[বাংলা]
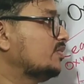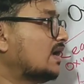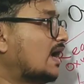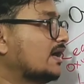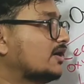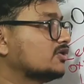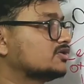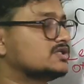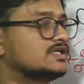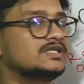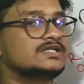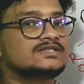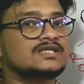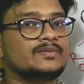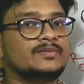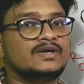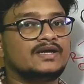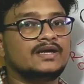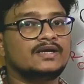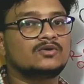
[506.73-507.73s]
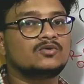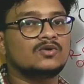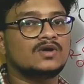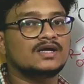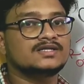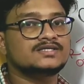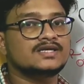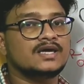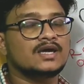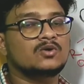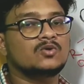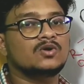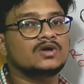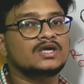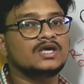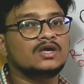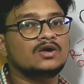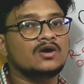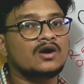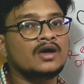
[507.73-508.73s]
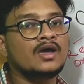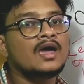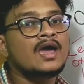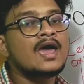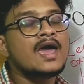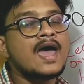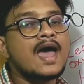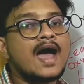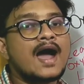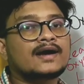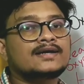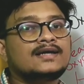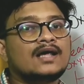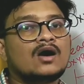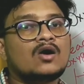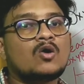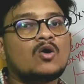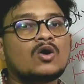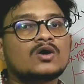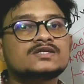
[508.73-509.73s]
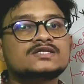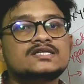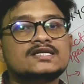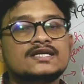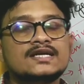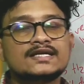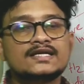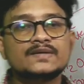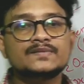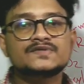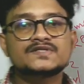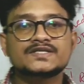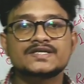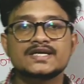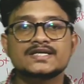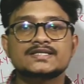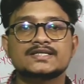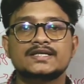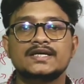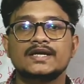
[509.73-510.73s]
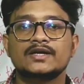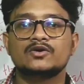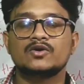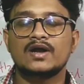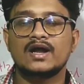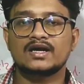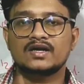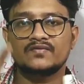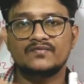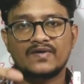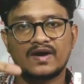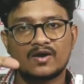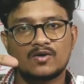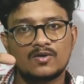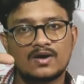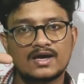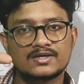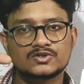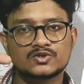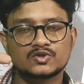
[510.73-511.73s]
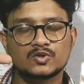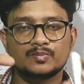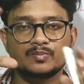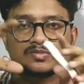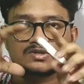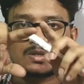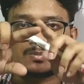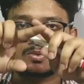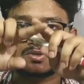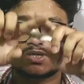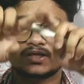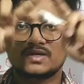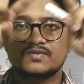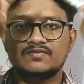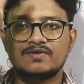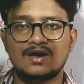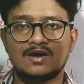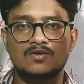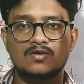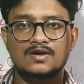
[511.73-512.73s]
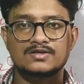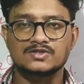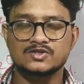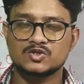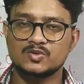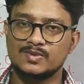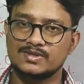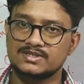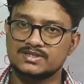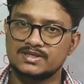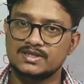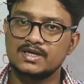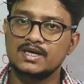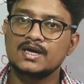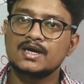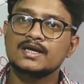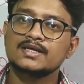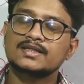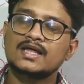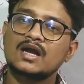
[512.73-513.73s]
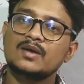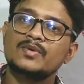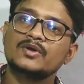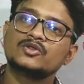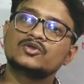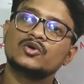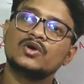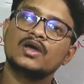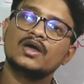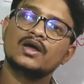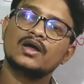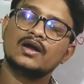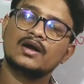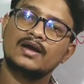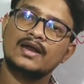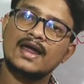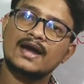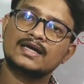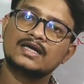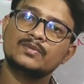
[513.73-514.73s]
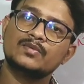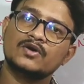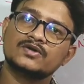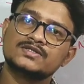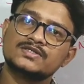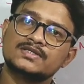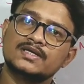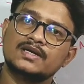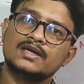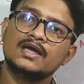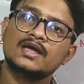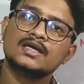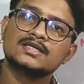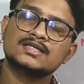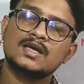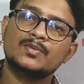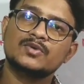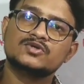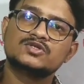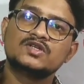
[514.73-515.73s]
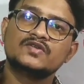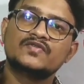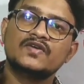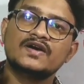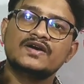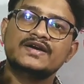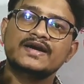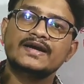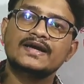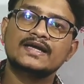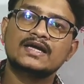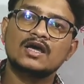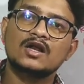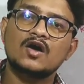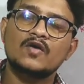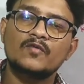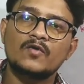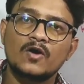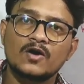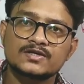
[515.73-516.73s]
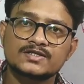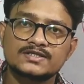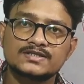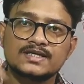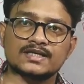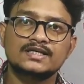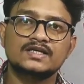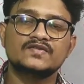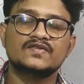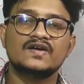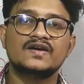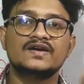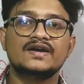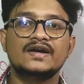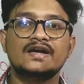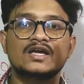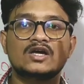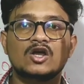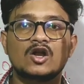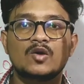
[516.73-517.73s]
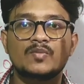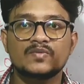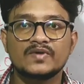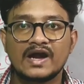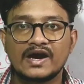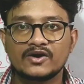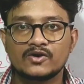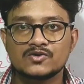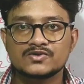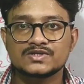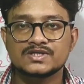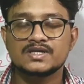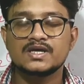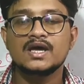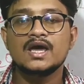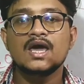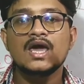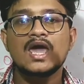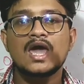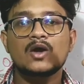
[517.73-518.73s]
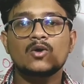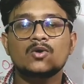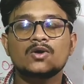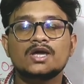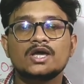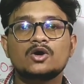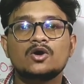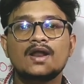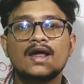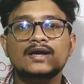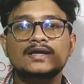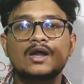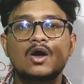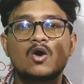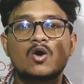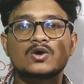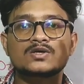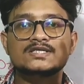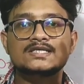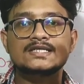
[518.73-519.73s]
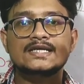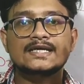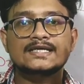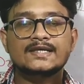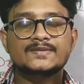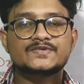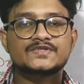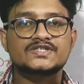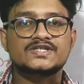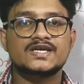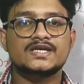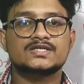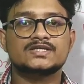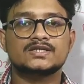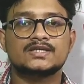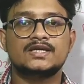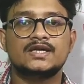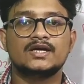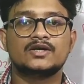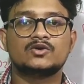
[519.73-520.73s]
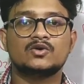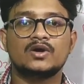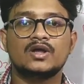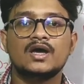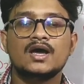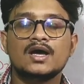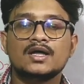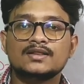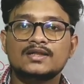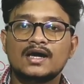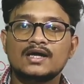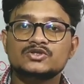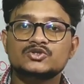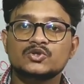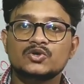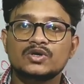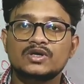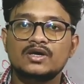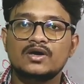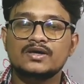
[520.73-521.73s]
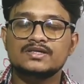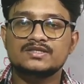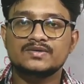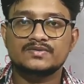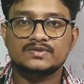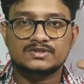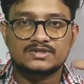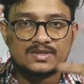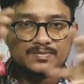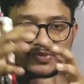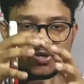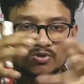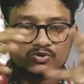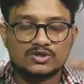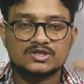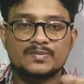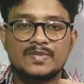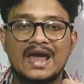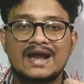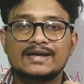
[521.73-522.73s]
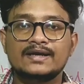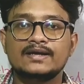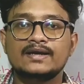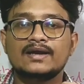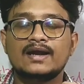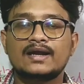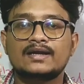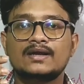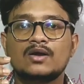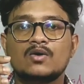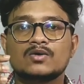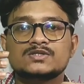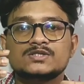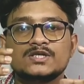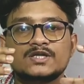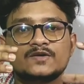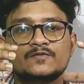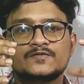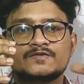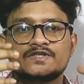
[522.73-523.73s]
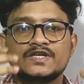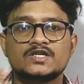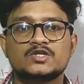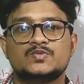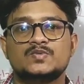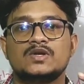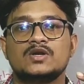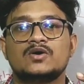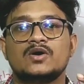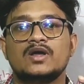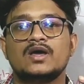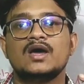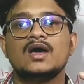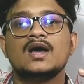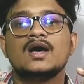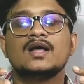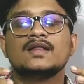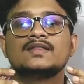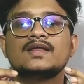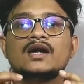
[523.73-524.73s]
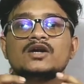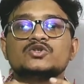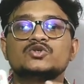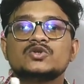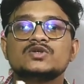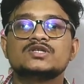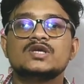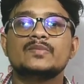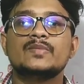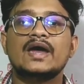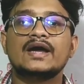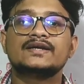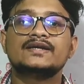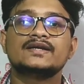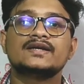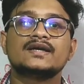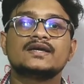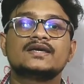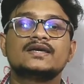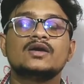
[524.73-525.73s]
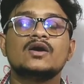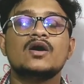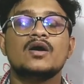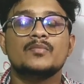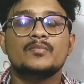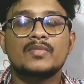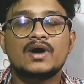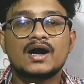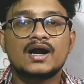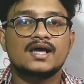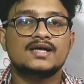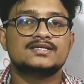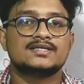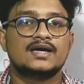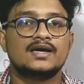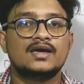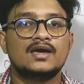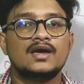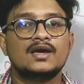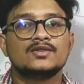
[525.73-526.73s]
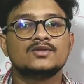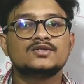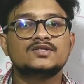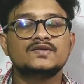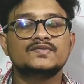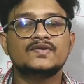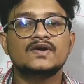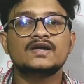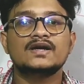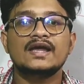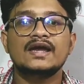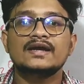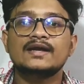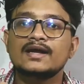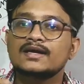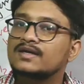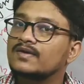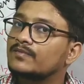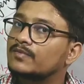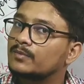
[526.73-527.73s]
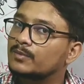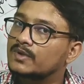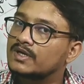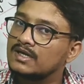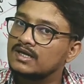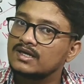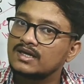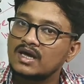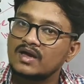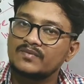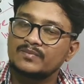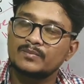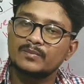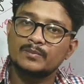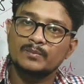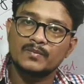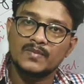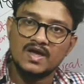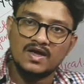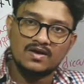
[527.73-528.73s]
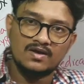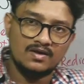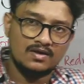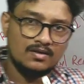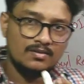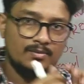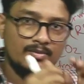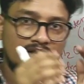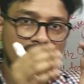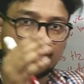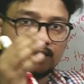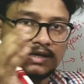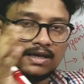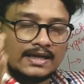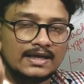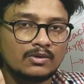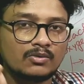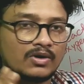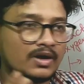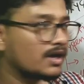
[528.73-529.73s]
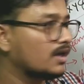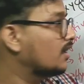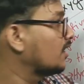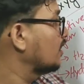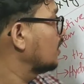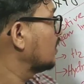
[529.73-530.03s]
নাইট্রোজেন ইন্টারমিডিয়েট গুলো আছে এগুলো কি হয় একটা অক্সিডেটিভ স্ট্রেস ক্রিয়েট করে একটা ফ্যাগোলাইসিজম সাপোজ একটা ফ্যাগোলাইসিজম আছে তার ভেতরে রিয়াক্টিভ অক্সিজেন সাপোজ ডিফারেন্ট রেডিকাল অফ অক্সিজেন ডিফারেন্ট রেডিকাল অফ নাইট্রোজেন এগুলো কি করে একটা অক্সিডেটিভ স্ট্রেস ক্রিয়েট করে তার জন্য কি হয় যে ভেতরে যে ব্যাকটেরিয়া একটা অক্সিডেটিভ স্ট্রেস ফিল করে তার জন্য সেই ব্যাকটেরিয়াটা কি হয় মারা যায় তো ডিফারেন্ট এটা একটা কিলিং মানে কিলিং ওয়ে